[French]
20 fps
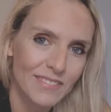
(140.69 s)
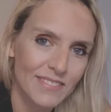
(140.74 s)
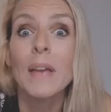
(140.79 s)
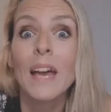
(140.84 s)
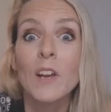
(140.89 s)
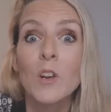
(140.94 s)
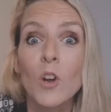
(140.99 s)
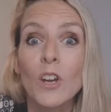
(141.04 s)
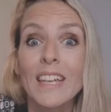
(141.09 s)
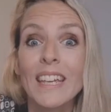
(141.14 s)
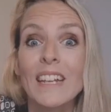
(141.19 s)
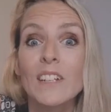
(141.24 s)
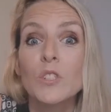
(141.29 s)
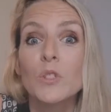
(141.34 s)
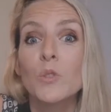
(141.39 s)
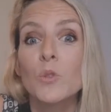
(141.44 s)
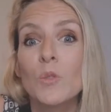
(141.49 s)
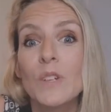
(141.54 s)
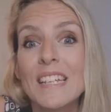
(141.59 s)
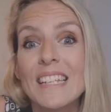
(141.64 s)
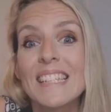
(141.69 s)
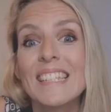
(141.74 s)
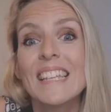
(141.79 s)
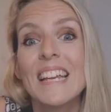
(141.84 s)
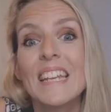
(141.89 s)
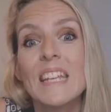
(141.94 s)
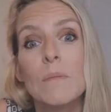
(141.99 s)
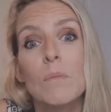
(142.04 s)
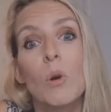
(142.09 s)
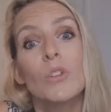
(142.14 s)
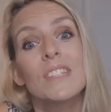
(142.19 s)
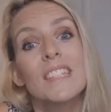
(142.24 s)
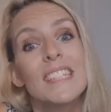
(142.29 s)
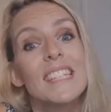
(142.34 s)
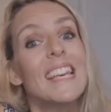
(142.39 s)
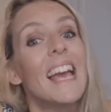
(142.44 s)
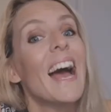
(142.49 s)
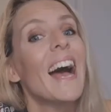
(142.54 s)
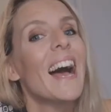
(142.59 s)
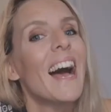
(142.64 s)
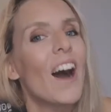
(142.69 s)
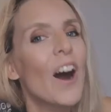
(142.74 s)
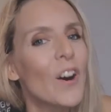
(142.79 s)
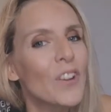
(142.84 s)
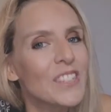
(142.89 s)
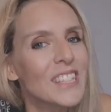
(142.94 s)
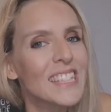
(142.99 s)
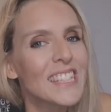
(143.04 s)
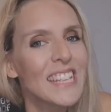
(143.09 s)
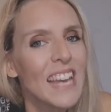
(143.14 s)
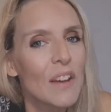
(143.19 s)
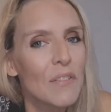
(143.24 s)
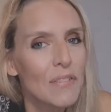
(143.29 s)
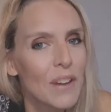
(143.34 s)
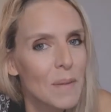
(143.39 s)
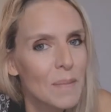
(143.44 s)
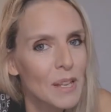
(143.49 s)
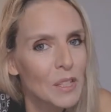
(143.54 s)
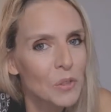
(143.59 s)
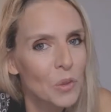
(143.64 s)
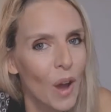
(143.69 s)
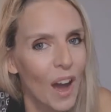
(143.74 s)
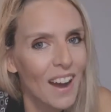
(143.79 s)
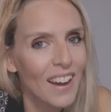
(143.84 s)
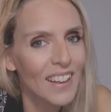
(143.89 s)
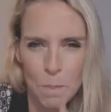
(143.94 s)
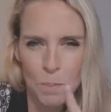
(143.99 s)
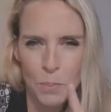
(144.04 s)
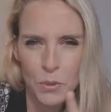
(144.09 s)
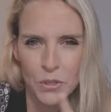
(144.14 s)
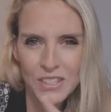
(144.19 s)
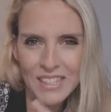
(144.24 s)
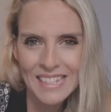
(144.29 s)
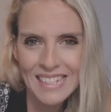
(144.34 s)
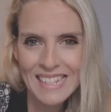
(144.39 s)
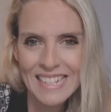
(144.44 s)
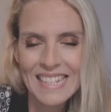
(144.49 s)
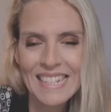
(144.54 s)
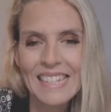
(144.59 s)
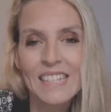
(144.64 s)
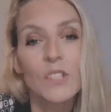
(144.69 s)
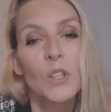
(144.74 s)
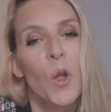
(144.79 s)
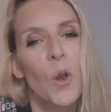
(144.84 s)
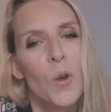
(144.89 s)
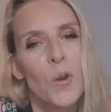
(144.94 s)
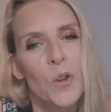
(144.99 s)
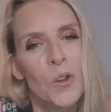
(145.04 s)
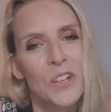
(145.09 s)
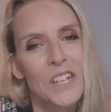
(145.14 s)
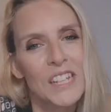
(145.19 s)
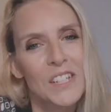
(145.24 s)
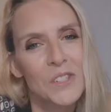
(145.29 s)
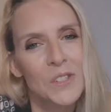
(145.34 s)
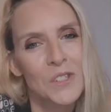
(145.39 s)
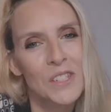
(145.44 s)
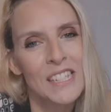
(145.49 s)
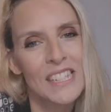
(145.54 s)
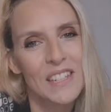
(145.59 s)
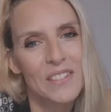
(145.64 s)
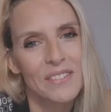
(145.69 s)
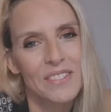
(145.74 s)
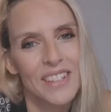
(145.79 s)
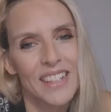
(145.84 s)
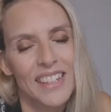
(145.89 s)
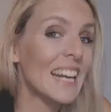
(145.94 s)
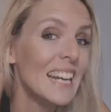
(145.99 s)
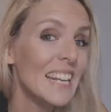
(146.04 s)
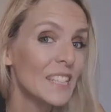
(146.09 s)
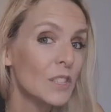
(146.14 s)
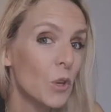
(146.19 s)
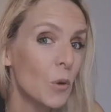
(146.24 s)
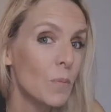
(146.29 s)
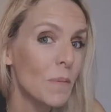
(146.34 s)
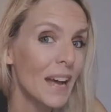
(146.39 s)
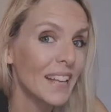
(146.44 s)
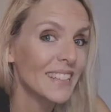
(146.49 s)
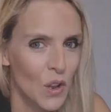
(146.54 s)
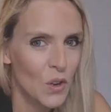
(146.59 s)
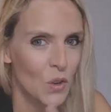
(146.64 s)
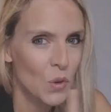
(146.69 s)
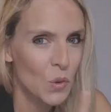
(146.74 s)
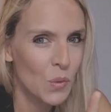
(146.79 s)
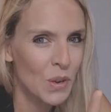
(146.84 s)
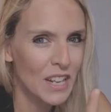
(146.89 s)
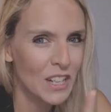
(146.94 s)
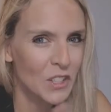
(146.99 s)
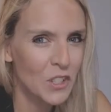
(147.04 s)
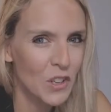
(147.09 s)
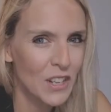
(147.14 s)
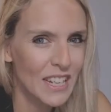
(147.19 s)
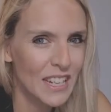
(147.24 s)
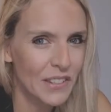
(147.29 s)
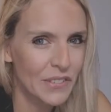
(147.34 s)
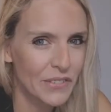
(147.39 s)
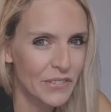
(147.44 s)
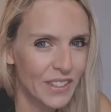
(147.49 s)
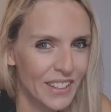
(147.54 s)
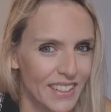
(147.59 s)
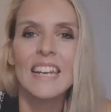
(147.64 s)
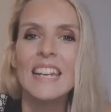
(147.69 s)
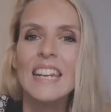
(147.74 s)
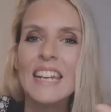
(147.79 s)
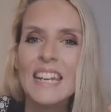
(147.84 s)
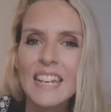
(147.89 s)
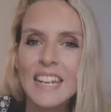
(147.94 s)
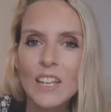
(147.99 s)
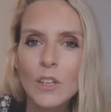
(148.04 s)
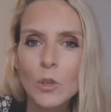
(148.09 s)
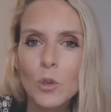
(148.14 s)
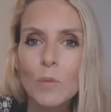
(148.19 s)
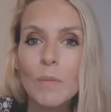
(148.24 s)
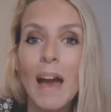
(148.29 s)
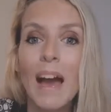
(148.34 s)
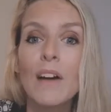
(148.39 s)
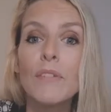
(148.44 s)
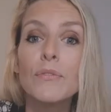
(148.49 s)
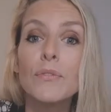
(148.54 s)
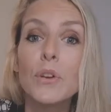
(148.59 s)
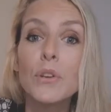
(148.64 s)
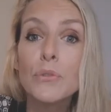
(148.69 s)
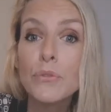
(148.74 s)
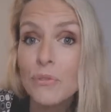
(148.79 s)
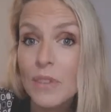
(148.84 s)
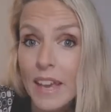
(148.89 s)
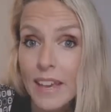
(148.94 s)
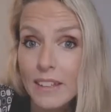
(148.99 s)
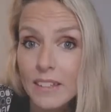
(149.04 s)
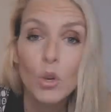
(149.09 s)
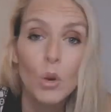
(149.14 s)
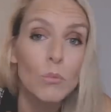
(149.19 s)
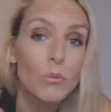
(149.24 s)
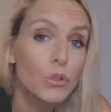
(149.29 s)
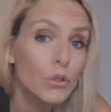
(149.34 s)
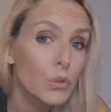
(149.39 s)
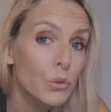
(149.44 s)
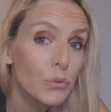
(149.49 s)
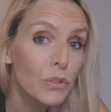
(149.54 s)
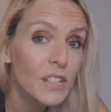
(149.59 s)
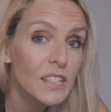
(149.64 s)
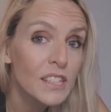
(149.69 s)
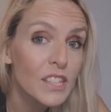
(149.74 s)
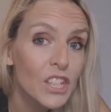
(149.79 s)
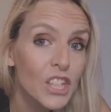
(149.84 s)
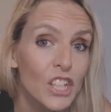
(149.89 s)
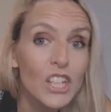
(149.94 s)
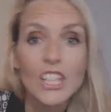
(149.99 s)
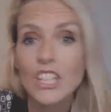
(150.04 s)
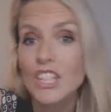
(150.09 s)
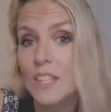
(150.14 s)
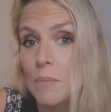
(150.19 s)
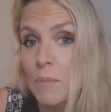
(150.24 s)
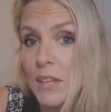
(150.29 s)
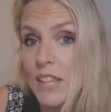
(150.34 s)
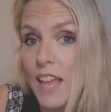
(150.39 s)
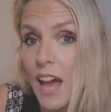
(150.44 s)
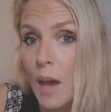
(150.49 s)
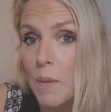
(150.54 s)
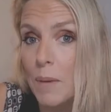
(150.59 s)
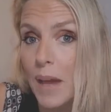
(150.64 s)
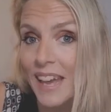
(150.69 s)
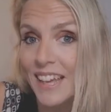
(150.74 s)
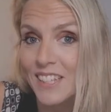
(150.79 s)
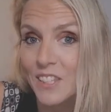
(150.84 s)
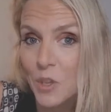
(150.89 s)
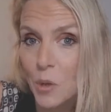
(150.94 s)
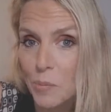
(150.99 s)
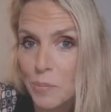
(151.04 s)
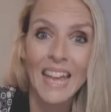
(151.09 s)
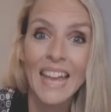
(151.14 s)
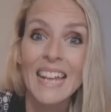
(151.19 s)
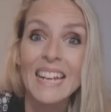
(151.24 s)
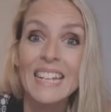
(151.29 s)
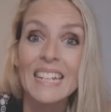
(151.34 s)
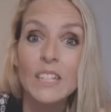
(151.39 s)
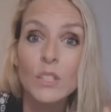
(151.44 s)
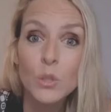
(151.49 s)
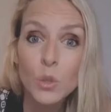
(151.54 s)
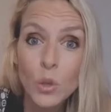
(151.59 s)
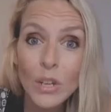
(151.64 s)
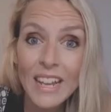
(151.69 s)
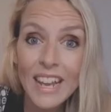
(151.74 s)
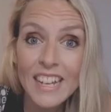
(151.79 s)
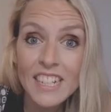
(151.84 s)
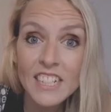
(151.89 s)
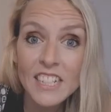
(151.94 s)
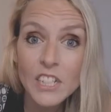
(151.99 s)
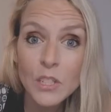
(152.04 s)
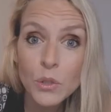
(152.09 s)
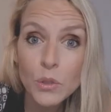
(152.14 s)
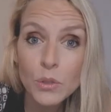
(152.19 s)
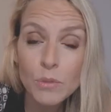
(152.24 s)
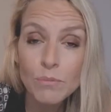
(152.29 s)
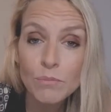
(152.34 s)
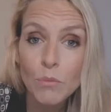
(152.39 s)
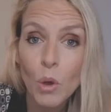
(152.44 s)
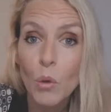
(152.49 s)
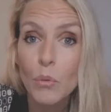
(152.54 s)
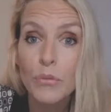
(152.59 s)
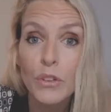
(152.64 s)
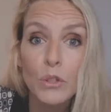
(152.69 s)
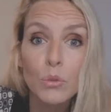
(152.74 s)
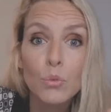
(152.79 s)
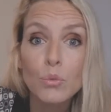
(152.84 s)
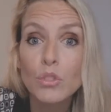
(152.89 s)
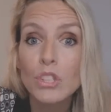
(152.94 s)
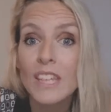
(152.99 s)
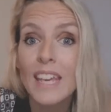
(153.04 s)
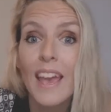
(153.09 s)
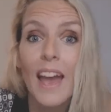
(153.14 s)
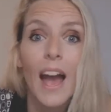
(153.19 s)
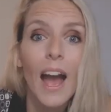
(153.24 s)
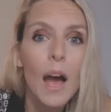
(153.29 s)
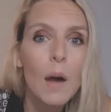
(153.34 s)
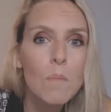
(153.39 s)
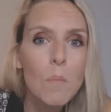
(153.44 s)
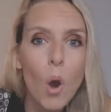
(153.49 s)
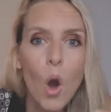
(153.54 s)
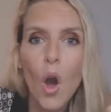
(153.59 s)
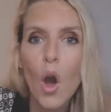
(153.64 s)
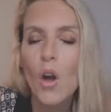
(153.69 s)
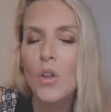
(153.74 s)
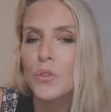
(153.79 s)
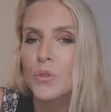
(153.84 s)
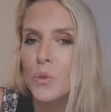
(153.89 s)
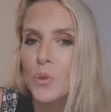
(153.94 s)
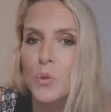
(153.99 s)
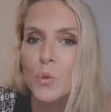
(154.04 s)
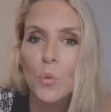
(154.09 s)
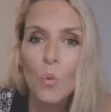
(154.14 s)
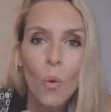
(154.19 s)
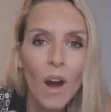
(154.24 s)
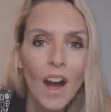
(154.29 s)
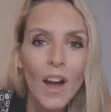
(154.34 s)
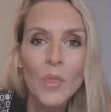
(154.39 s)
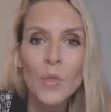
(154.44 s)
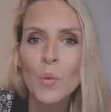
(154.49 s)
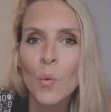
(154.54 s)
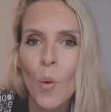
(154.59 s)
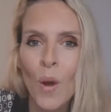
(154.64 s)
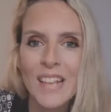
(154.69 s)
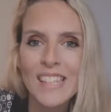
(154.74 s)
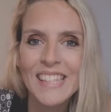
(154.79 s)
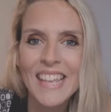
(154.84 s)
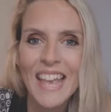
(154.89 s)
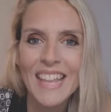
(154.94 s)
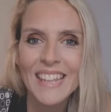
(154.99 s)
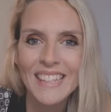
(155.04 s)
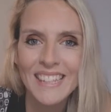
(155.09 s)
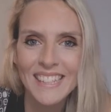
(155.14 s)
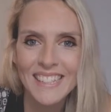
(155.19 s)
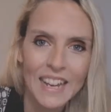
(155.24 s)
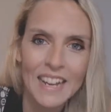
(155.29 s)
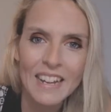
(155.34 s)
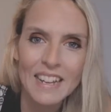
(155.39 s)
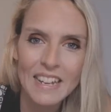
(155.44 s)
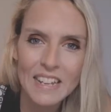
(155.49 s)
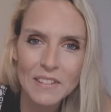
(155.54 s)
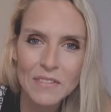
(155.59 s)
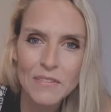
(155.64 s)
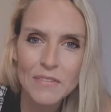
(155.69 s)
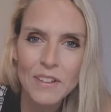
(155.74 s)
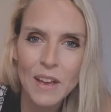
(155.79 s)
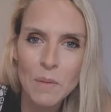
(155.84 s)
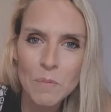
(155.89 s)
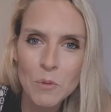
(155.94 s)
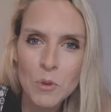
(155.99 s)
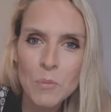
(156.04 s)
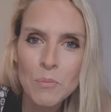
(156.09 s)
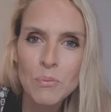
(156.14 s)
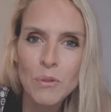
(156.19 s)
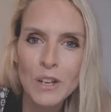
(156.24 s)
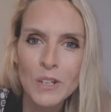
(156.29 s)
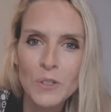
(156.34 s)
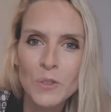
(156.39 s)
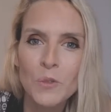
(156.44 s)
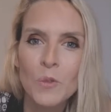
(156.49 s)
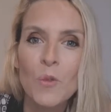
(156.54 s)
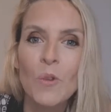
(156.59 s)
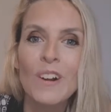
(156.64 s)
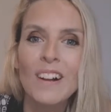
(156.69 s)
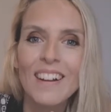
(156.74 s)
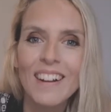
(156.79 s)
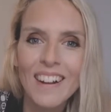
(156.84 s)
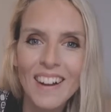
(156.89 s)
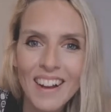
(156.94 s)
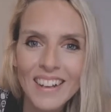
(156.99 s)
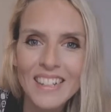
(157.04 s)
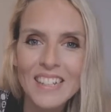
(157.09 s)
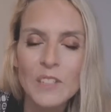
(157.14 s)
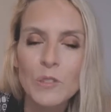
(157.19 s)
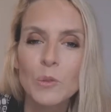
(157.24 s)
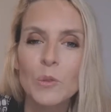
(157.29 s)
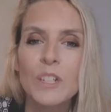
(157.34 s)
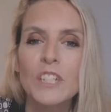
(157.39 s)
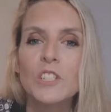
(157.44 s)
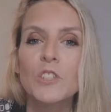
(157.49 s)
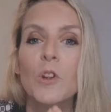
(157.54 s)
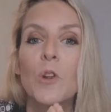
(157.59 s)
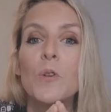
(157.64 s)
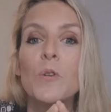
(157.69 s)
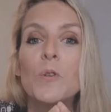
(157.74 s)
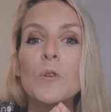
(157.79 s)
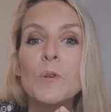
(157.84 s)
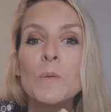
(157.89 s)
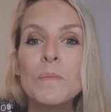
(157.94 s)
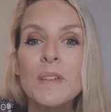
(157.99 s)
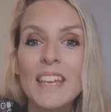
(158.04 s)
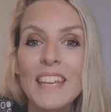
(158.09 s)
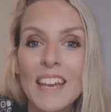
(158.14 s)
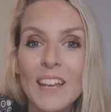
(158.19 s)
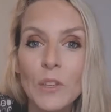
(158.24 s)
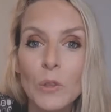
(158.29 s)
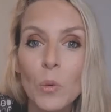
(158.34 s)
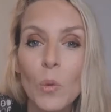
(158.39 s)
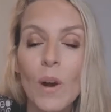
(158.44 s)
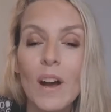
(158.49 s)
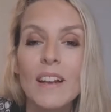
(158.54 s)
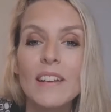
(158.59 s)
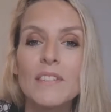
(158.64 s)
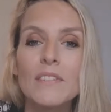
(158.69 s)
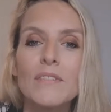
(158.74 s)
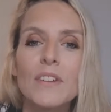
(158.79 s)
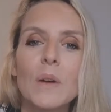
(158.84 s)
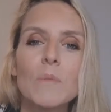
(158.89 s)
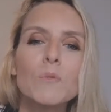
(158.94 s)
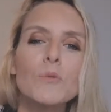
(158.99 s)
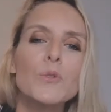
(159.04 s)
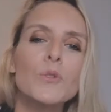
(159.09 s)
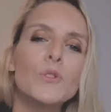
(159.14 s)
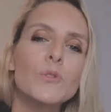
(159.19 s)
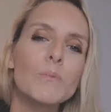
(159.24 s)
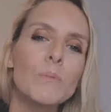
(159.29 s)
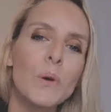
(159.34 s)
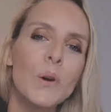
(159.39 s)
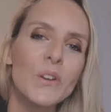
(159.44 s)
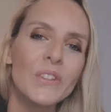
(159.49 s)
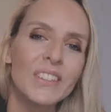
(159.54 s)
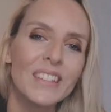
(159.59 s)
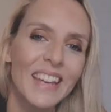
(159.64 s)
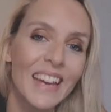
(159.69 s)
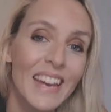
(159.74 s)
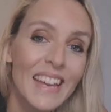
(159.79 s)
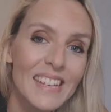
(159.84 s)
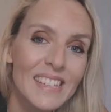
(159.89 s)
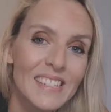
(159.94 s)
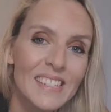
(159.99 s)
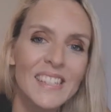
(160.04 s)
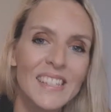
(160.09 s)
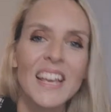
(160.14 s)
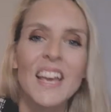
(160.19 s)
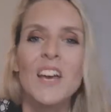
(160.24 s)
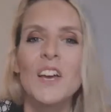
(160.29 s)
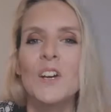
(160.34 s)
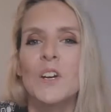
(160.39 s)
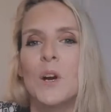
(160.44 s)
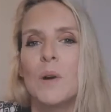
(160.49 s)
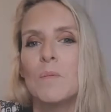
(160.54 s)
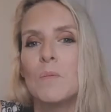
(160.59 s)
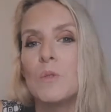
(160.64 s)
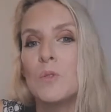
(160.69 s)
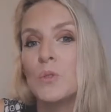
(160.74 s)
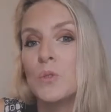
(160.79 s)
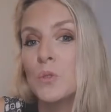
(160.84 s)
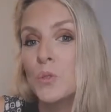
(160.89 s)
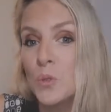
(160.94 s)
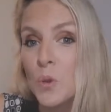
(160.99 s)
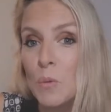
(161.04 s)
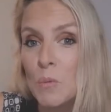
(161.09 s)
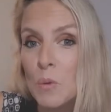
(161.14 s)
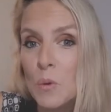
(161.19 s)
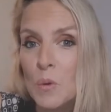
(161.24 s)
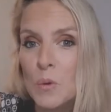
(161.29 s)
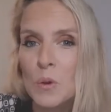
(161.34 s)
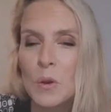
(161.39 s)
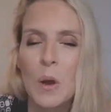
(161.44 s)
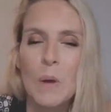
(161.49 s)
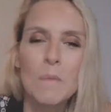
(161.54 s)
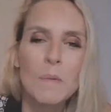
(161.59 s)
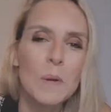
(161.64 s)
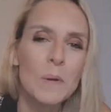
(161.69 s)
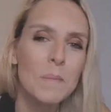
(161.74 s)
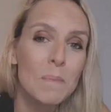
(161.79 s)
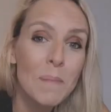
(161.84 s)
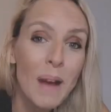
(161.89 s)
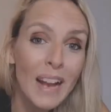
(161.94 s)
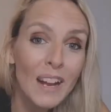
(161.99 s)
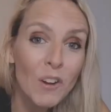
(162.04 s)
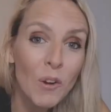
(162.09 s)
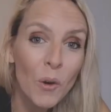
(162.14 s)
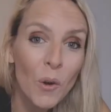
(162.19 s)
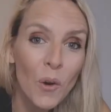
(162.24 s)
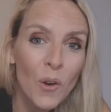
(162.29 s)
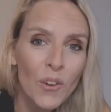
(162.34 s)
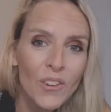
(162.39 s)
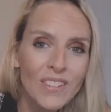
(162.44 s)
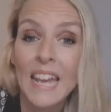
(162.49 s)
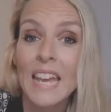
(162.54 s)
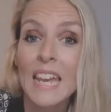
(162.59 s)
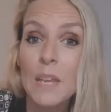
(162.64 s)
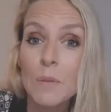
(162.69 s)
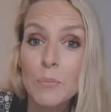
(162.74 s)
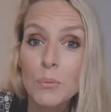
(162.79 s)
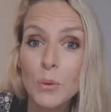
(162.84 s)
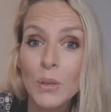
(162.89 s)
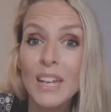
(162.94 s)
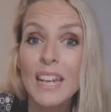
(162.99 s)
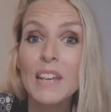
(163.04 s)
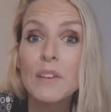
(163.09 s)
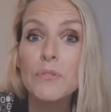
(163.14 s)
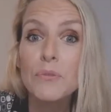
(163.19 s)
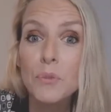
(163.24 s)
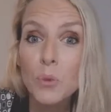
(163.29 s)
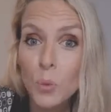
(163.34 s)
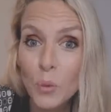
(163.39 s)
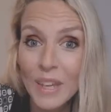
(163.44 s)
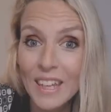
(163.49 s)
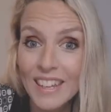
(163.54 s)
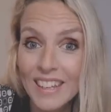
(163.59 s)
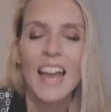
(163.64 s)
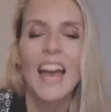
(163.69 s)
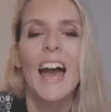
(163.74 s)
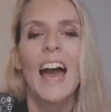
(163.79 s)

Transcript: Alors quels sont les aliments dits anti-inflammatoires. Petite liste non exhaustive. Les tomates, l'huile d'olive, les légumes à feuilles vertes comme le chou frisé, les épinards par exemple, les oléagineux, en fait tout ce qui est amandes, noix, noisettes, les fameux poissons gras qui sont riches en oméga 3, les fameuses bonnes graisses comme le saumon, comme le maquereau, et puis les fruits.